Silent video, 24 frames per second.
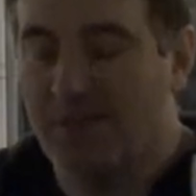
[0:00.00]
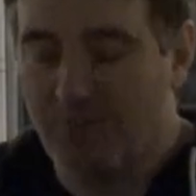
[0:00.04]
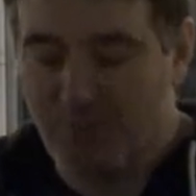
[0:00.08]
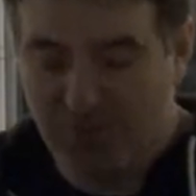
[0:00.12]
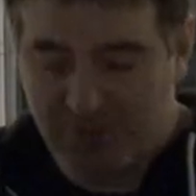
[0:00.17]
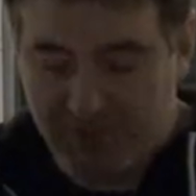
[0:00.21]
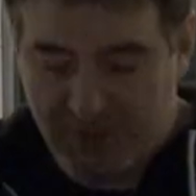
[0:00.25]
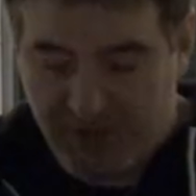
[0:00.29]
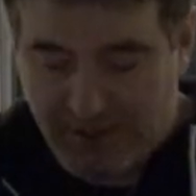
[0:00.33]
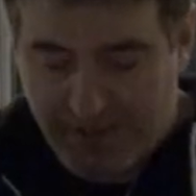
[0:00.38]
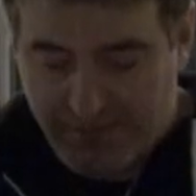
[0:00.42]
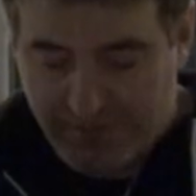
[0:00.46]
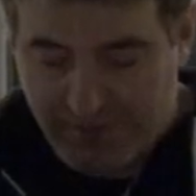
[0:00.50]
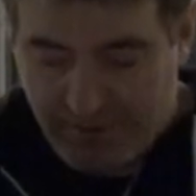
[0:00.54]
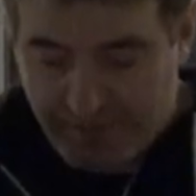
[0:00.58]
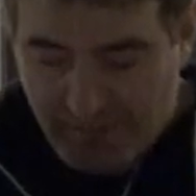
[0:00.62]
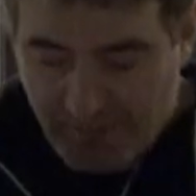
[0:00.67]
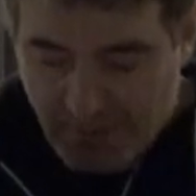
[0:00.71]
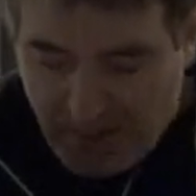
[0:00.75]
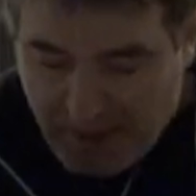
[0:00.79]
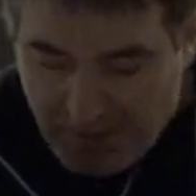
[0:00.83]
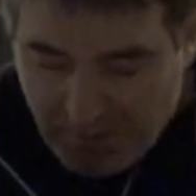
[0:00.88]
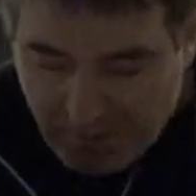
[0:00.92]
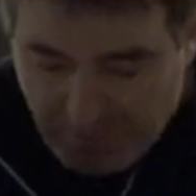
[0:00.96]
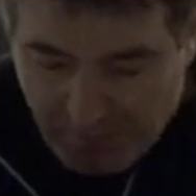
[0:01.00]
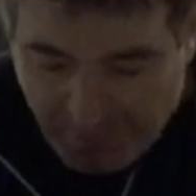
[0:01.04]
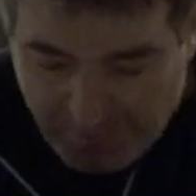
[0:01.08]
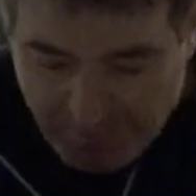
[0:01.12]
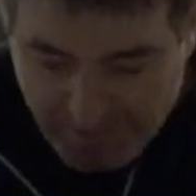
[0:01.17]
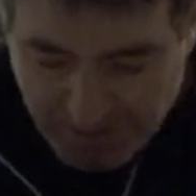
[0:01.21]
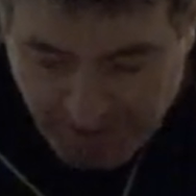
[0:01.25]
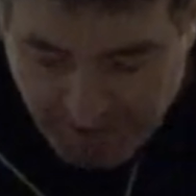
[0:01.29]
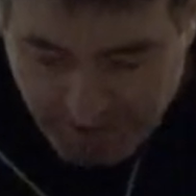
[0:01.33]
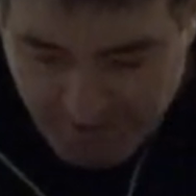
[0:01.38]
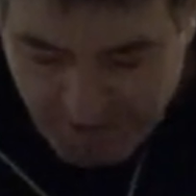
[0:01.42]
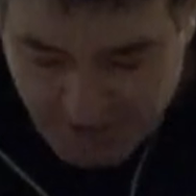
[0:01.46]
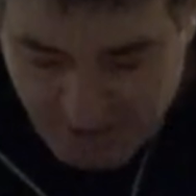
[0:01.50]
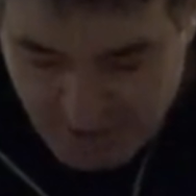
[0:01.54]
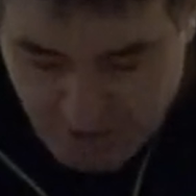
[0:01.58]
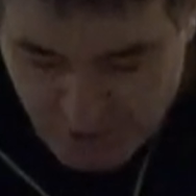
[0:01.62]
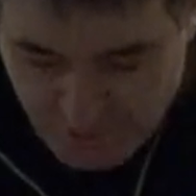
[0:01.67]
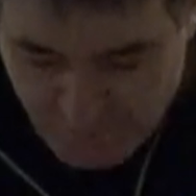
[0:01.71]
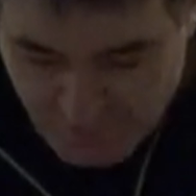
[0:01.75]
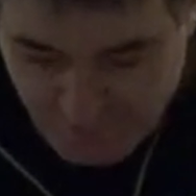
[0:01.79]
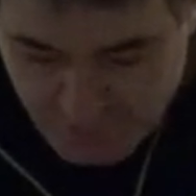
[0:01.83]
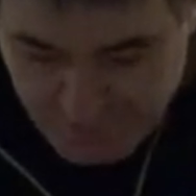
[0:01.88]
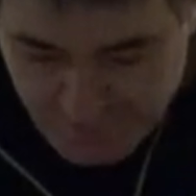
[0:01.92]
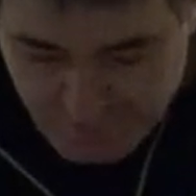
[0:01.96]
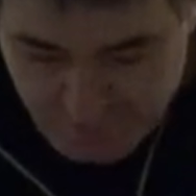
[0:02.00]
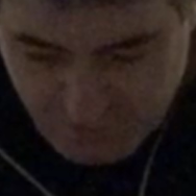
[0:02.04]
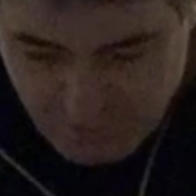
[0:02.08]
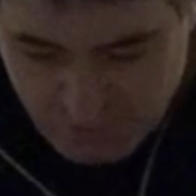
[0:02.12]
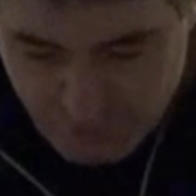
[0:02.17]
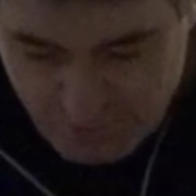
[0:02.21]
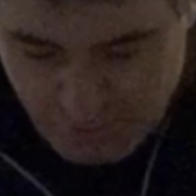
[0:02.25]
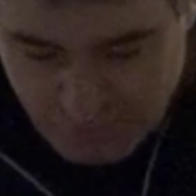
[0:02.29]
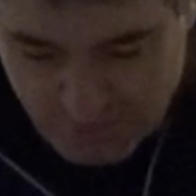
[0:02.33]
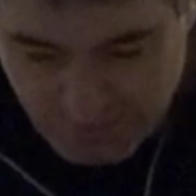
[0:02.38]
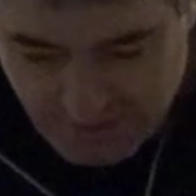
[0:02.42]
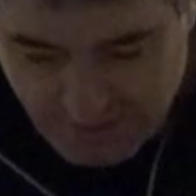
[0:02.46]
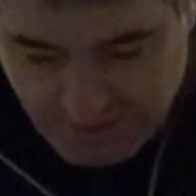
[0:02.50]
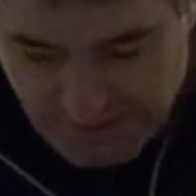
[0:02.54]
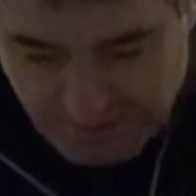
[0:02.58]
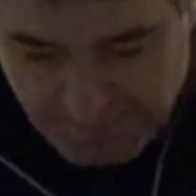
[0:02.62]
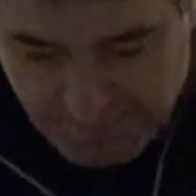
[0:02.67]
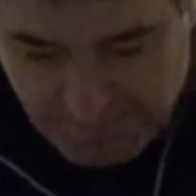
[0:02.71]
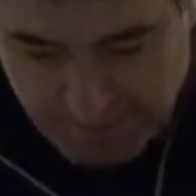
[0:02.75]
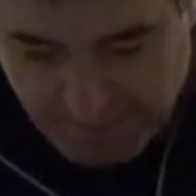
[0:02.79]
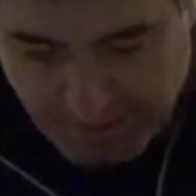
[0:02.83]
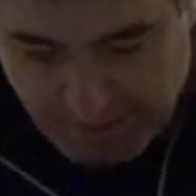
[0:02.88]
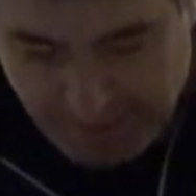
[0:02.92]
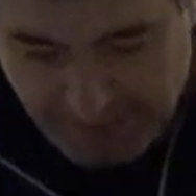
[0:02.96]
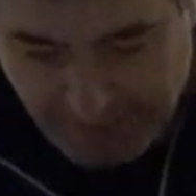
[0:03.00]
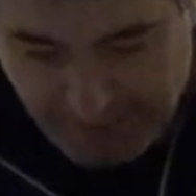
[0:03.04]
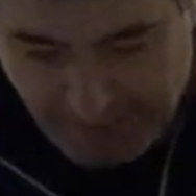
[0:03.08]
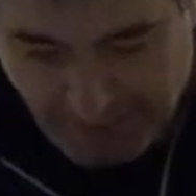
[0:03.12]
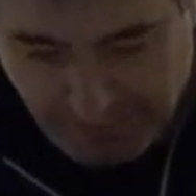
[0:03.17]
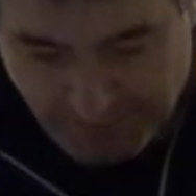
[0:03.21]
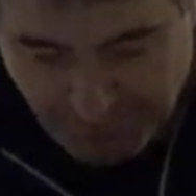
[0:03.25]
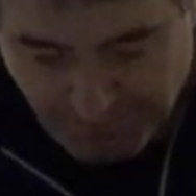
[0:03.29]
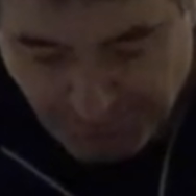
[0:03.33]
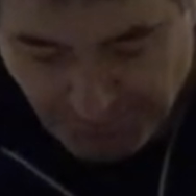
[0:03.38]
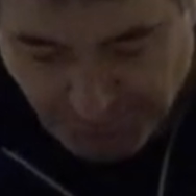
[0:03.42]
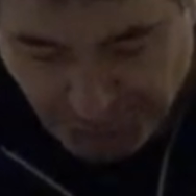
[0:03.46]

Donc c'est l'événement à ne pas manquer. Je vais revenir dessus très rapidement après.